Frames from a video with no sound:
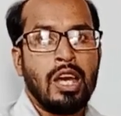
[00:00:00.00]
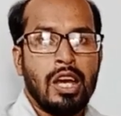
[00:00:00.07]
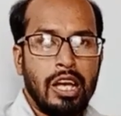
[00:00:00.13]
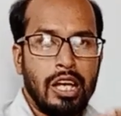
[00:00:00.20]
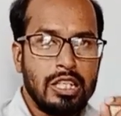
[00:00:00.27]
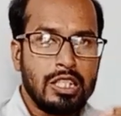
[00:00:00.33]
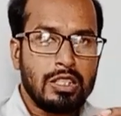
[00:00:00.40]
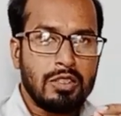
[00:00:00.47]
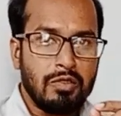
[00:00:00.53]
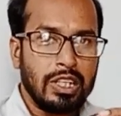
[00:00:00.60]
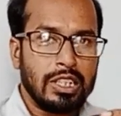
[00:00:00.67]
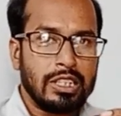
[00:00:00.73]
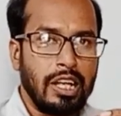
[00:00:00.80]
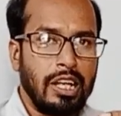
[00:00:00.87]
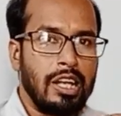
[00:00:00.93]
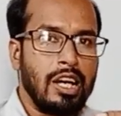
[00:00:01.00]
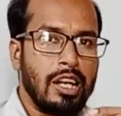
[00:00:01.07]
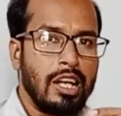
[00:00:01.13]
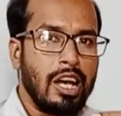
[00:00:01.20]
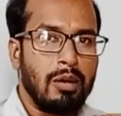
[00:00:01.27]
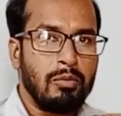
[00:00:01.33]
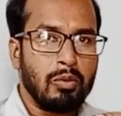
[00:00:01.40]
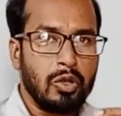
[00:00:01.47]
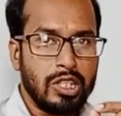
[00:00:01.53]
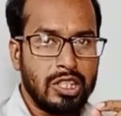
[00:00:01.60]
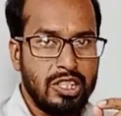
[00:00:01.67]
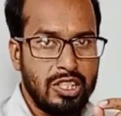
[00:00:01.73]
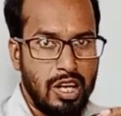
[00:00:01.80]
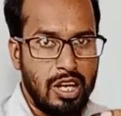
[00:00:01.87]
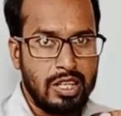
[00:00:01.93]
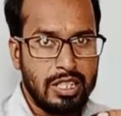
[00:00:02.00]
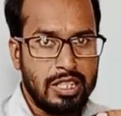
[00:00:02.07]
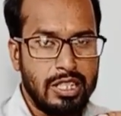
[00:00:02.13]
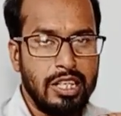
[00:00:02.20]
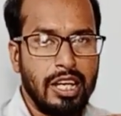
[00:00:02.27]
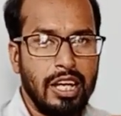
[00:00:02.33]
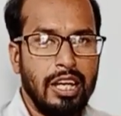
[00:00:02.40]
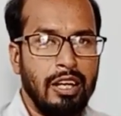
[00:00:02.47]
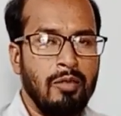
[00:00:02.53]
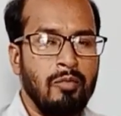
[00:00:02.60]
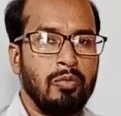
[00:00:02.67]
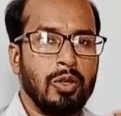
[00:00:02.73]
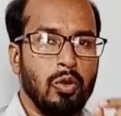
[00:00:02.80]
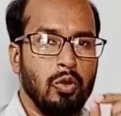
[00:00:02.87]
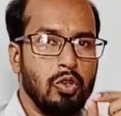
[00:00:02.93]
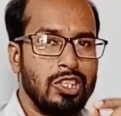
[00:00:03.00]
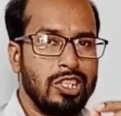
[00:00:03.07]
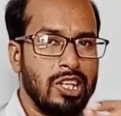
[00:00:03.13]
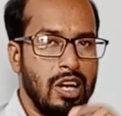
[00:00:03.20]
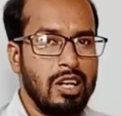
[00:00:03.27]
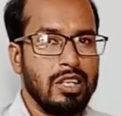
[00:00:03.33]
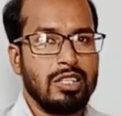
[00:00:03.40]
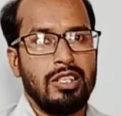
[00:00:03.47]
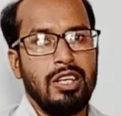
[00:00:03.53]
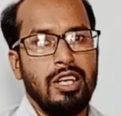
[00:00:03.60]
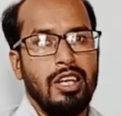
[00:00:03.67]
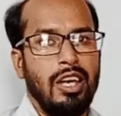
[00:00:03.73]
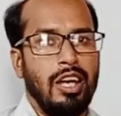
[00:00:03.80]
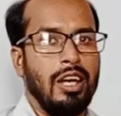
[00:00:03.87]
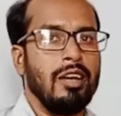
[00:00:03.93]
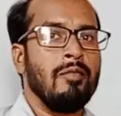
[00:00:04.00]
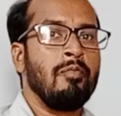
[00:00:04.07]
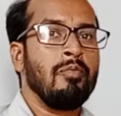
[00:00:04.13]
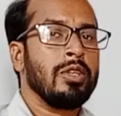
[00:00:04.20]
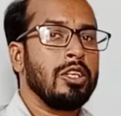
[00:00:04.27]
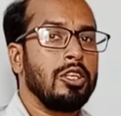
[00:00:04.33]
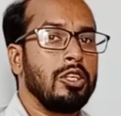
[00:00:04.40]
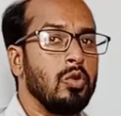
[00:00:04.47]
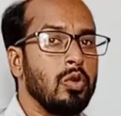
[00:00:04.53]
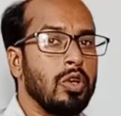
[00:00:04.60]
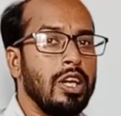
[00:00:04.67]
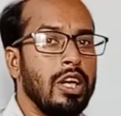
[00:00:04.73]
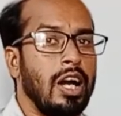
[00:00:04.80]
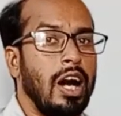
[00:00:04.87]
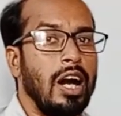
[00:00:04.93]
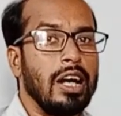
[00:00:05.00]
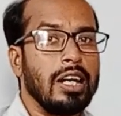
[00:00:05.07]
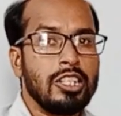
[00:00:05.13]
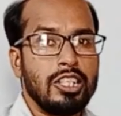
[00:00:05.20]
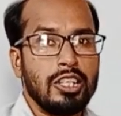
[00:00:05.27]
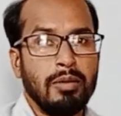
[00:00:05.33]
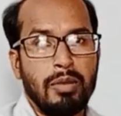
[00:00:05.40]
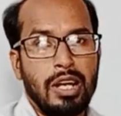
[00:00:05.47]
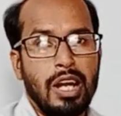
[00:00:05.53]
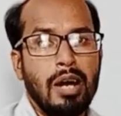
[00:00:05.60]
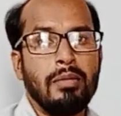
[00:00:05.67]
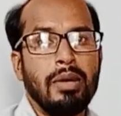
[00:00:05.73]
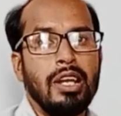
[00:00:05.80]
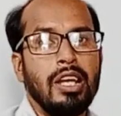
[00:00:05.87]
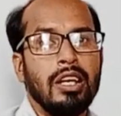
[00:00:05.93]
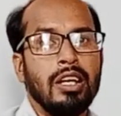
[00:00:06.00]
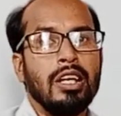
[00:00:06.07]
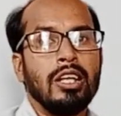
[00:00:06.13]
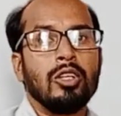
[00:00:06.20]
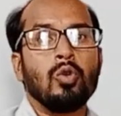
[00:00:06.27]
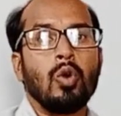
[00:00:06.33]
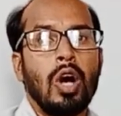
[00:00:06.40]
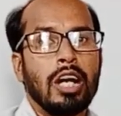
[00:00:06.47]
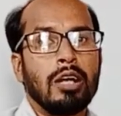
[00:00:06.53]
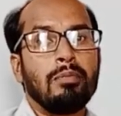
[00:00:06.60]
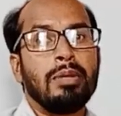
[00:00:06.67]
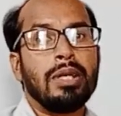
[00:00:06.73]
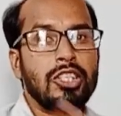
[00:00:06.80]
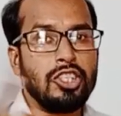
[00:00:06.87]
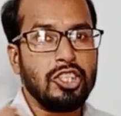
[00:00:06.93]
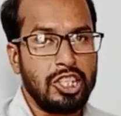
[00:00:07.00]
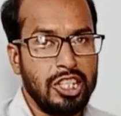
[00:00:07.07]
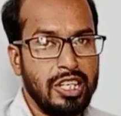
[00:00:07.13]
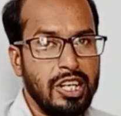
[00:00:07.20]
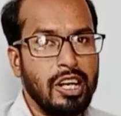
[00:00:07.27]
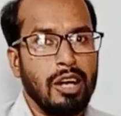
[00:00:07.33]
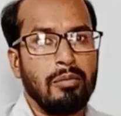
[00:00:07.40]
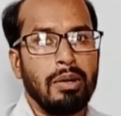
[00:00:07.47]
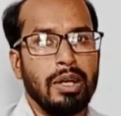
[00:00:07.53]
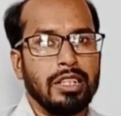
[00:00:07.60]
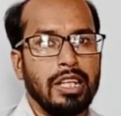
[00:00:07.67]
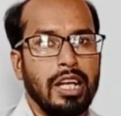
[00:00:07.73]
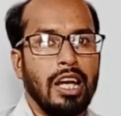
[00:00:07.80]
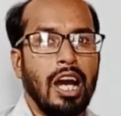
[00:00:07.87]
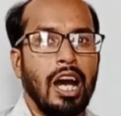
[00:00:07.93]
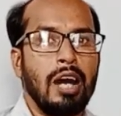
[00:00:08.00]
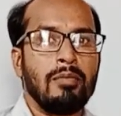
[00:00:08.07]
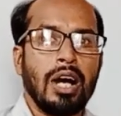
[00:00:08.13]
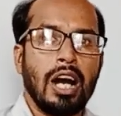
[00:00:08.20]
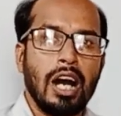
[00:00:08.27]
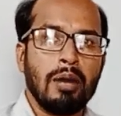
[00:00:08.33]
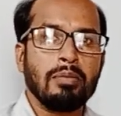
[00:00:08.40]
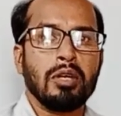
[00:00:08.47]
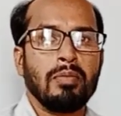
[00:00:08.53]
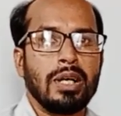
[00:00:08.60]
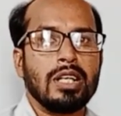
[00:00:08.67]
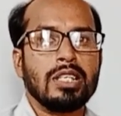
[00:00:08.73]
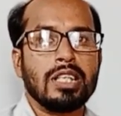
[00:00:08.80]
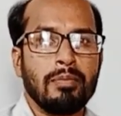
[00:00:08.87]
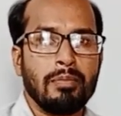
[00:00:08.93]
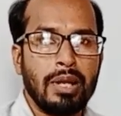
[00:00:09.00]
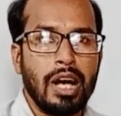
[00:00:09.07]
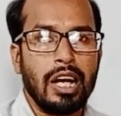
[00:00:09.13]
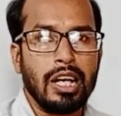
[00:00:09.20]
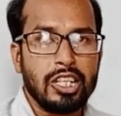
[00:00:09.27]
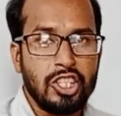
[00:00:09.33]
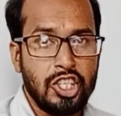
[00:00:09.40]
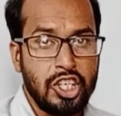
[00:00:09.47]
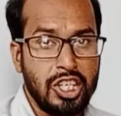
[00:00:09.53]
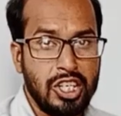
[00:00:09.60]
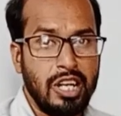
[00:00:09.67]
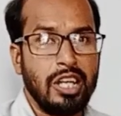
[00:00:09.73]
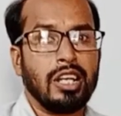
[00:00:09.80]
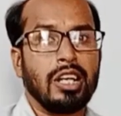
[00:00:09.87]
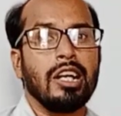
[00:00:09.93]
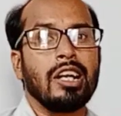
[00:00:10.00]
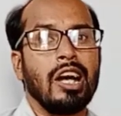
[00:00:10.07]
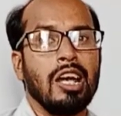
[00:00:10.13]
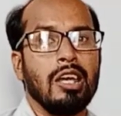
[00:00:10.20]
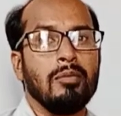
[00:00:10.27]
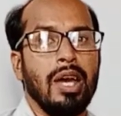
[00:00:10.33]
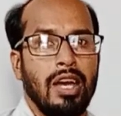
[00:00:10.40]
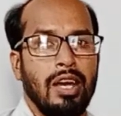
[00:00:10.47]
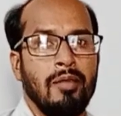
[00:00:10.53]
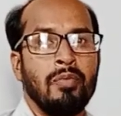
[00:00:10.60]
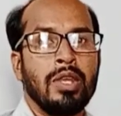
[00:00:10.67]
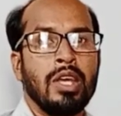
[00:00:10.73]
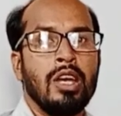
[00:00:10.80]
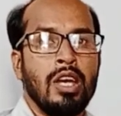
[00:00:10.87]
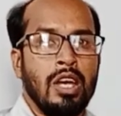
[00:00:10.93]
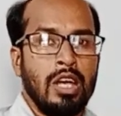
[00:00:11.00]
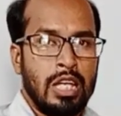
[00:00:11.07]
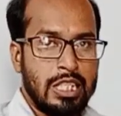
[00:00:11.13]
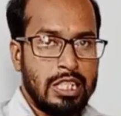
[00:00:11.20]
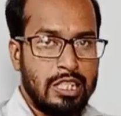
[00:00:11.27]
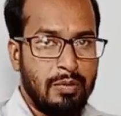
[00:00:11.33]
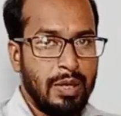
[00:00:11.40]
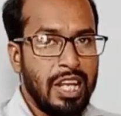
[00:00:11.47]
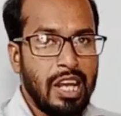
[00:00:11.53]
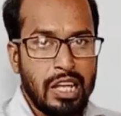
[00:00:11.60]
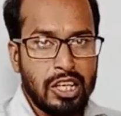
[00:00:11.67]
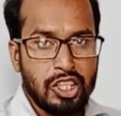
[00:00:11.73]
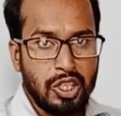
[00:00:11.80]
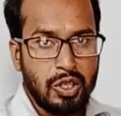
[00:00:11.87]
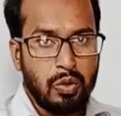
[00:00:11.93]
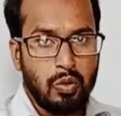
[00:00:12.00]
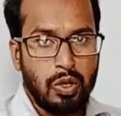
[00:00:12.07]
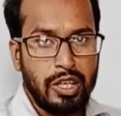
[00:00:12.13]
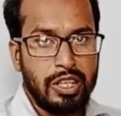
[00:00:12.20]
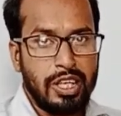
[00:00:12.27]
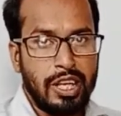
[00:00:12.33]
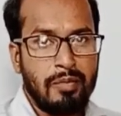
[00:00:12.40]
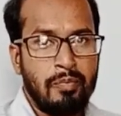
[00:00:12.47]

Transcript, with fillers: इस वक्त अल्लाह ने आपको एक चांस दिया है और चांस ये है क्योंकि हक जब ना मिले तो हक फिर छीनना पड़ता है अब आपके पास अपना हक छीनने का टाइम है ज़मीनी इलेक्शन हो रही हैं